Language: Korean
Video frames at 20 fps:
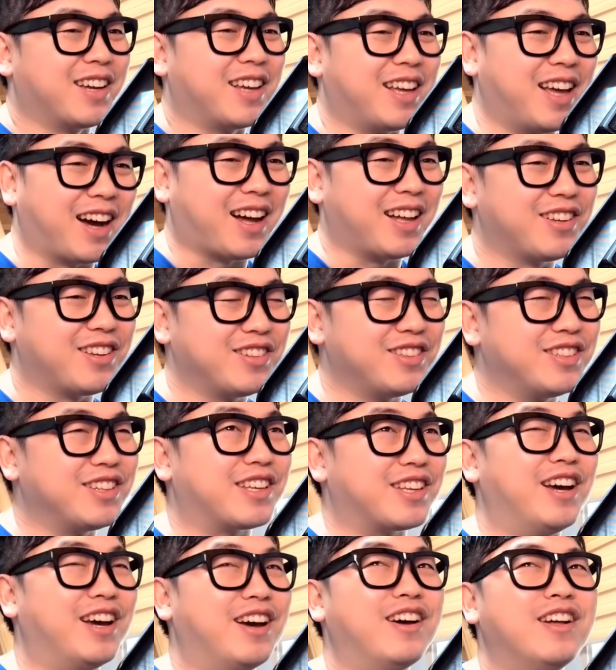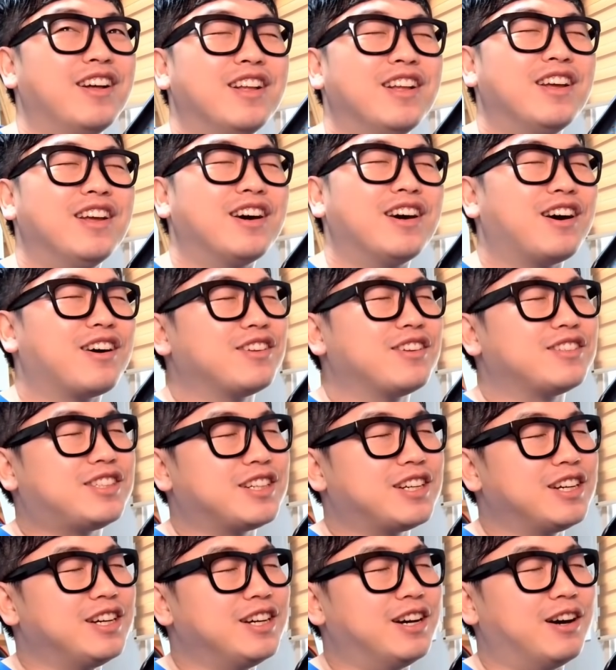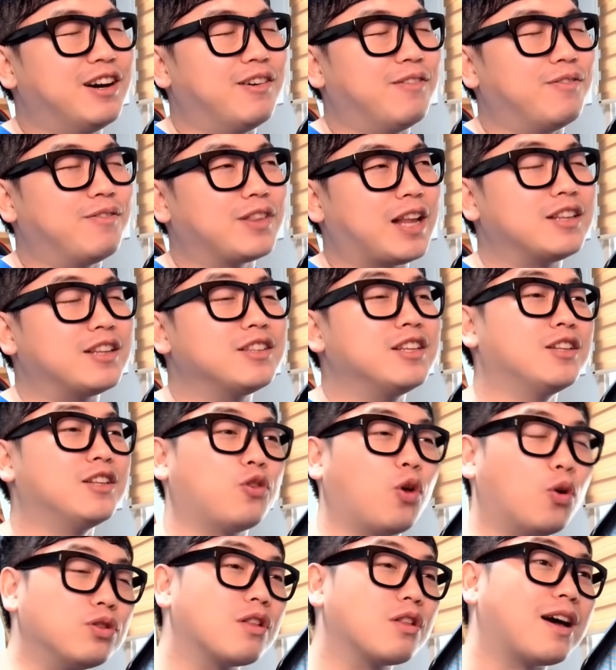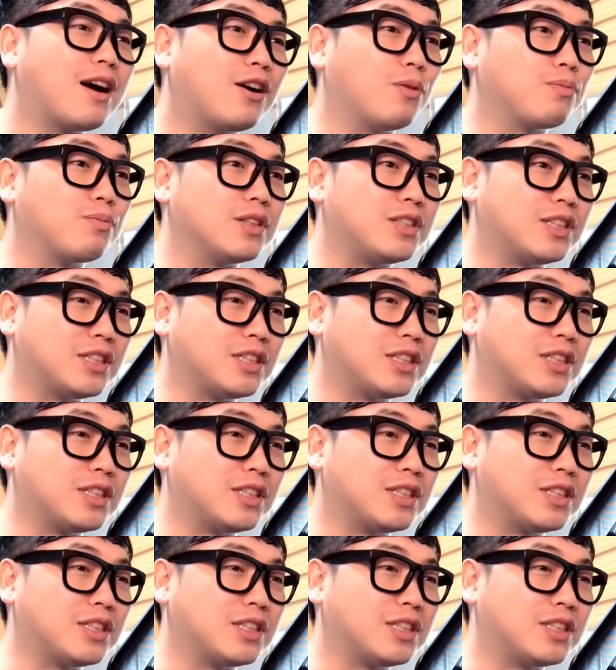약간 이런 느낌. 그래서 지금 나는 너는 상관없다.